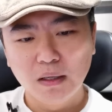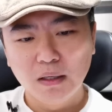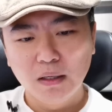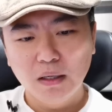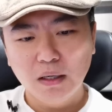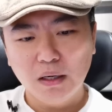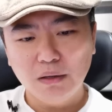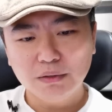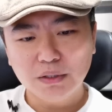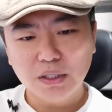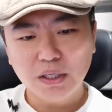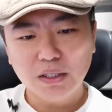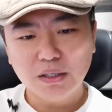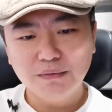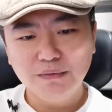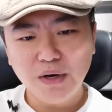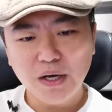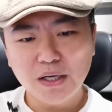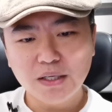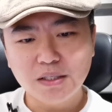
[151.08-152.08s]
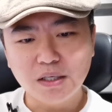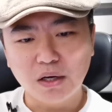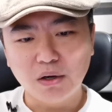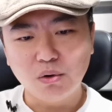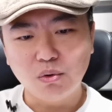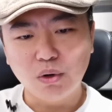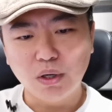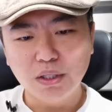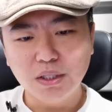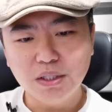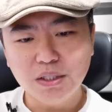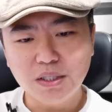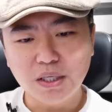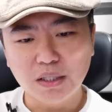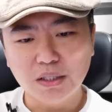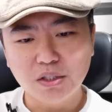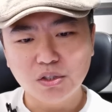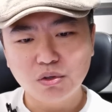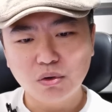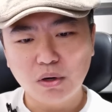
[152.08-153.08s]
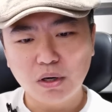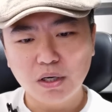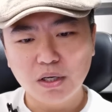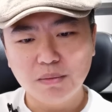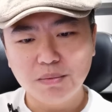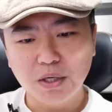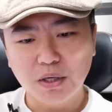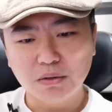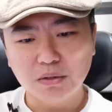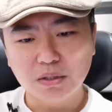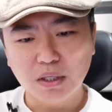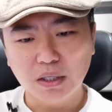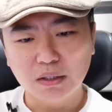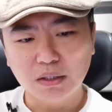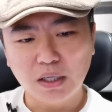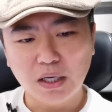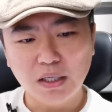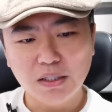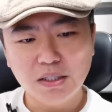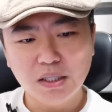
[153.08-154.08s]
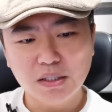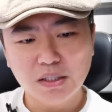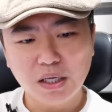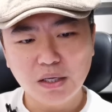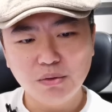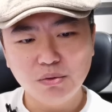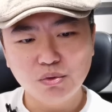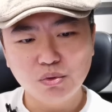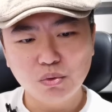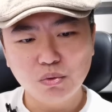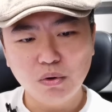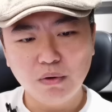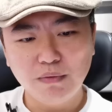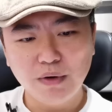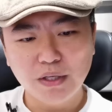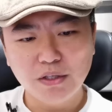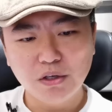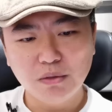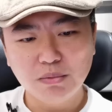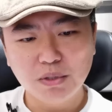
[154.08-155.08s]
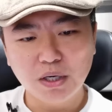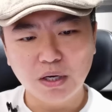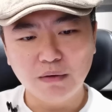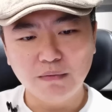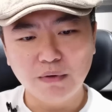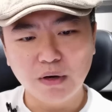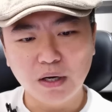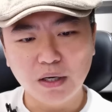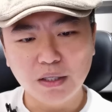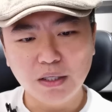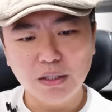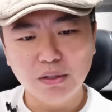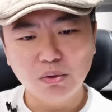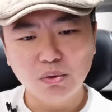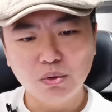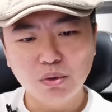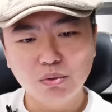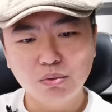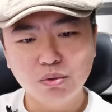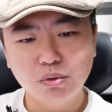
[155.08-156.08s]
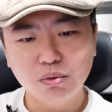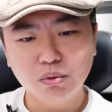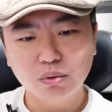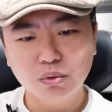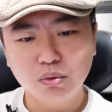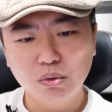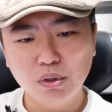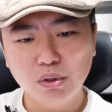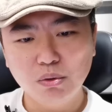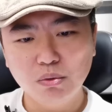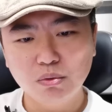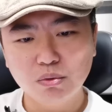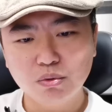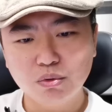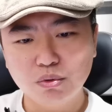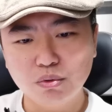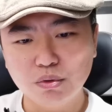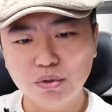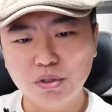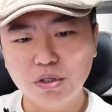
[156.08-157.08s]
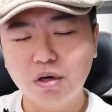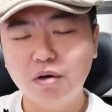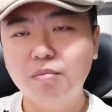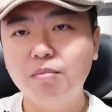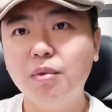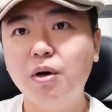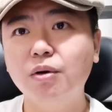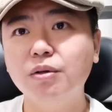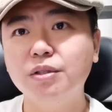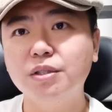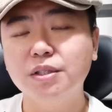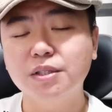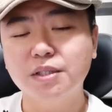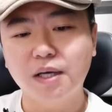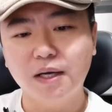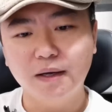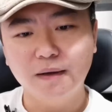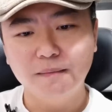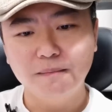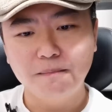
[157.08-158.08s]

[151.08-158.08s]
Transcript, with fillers: 澳大利亚的外长黄英贤呢，周二也表示啊，他将在与中国外交部长王毅的会晤中推动取消贸易制裁。